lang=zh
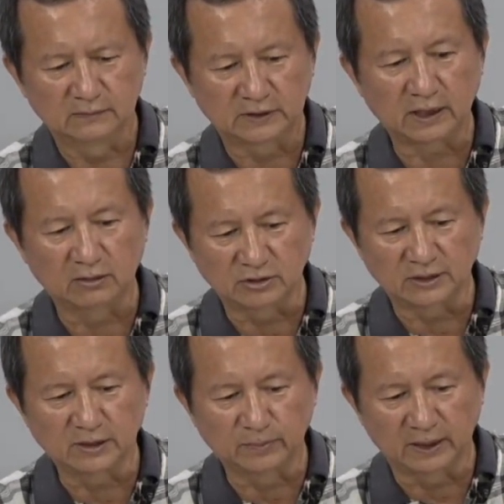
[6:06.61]
这个支
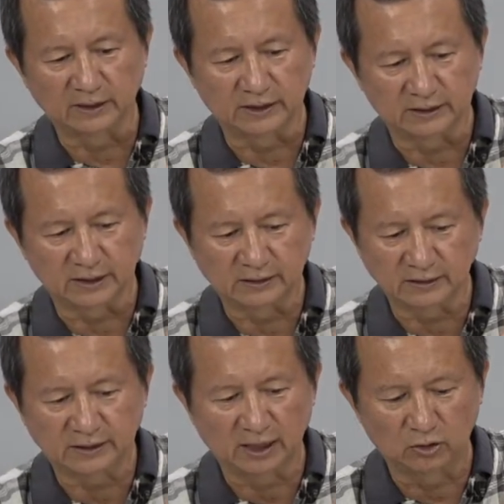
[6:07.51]
撑板的倾斜
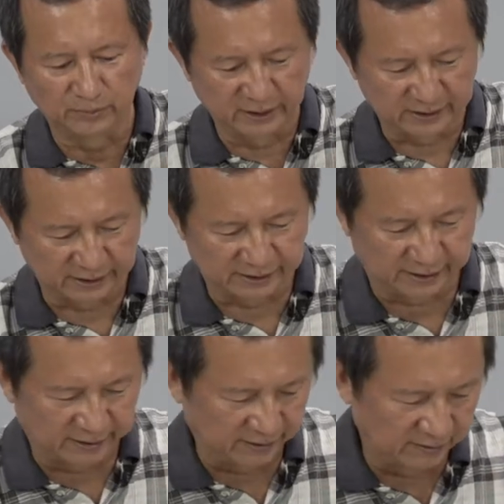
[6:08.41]
是向后面倾
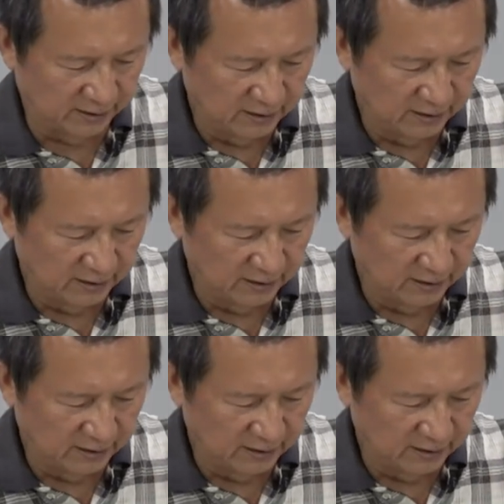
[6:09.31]
斜哈，